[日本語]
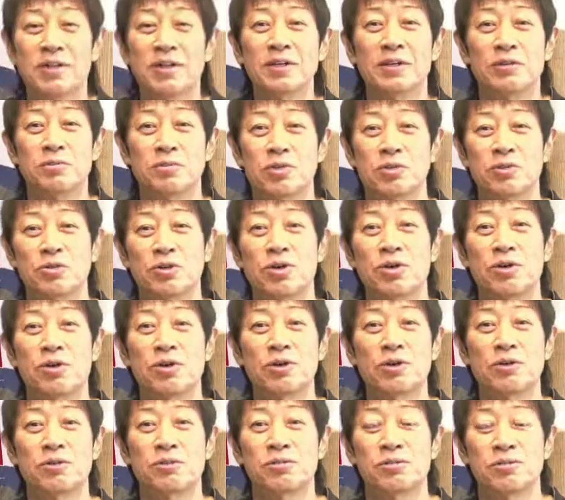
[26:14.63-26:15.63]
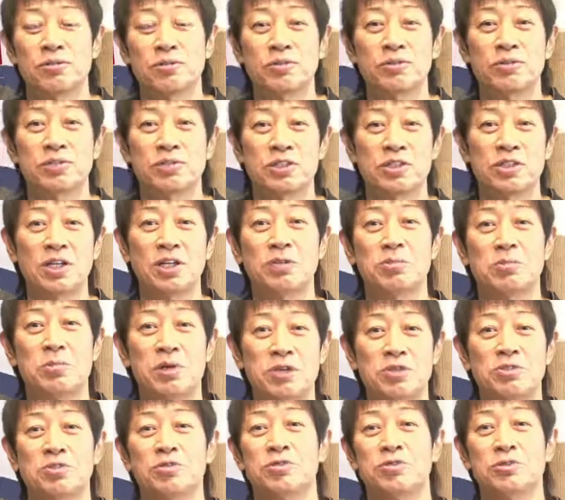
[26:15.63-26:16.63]
まあ、それをしたり、瞑
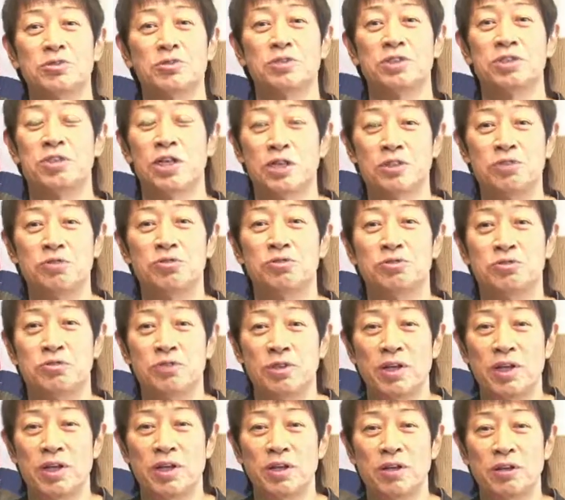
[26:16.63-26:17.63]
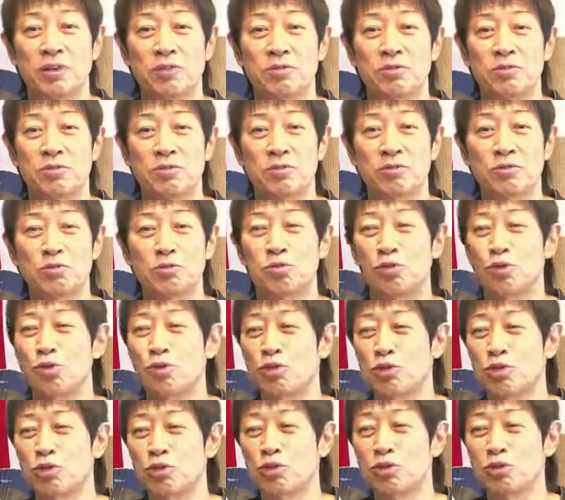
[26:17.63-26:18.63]
想をしたりするとね、こう、こ
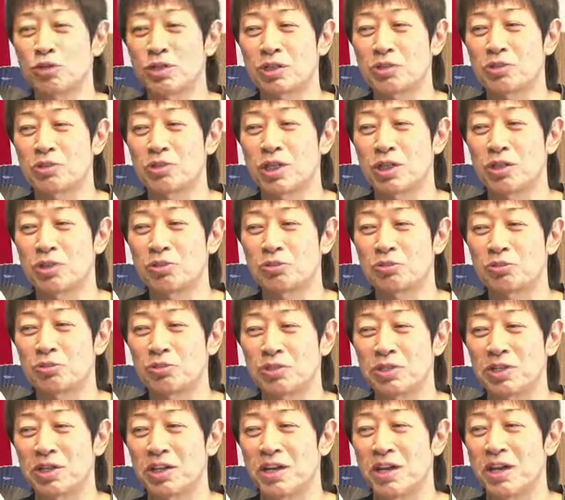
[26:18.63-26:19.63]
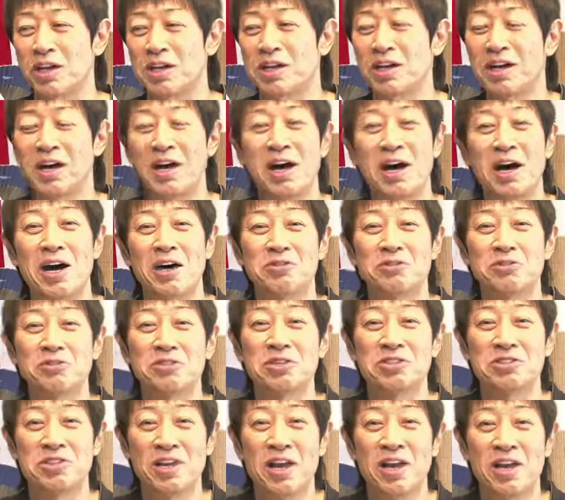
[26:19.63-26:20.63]
こに到達できる時があるんで
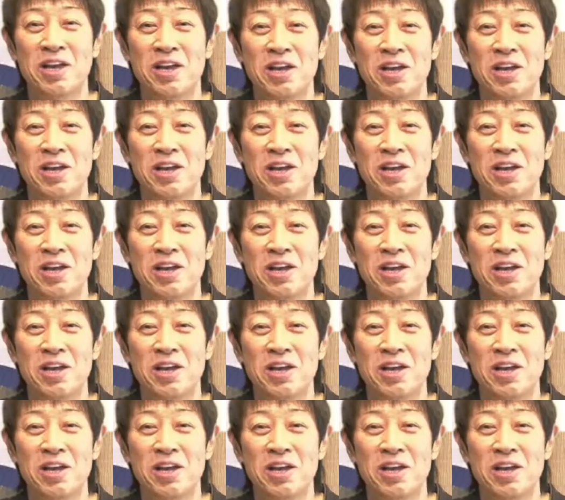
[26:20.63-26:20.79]
すね。